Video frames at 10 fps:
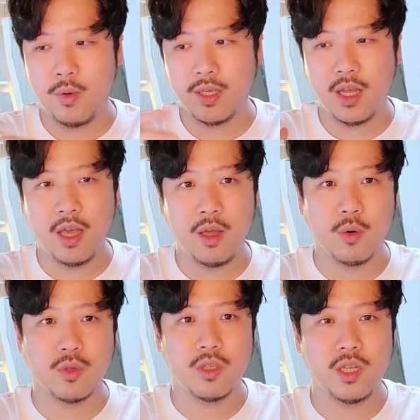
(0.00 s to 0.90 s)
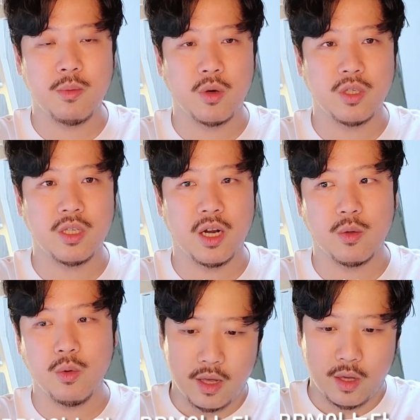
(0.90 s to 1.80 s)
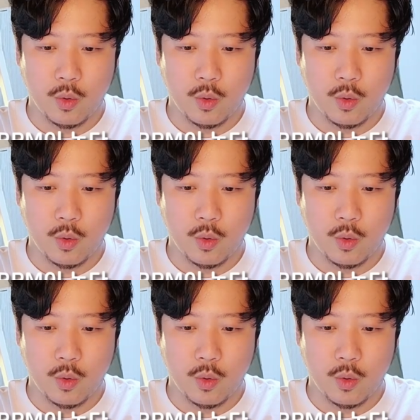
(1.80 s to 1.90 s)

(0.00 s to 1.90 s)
회사의 로스팅 머신이라도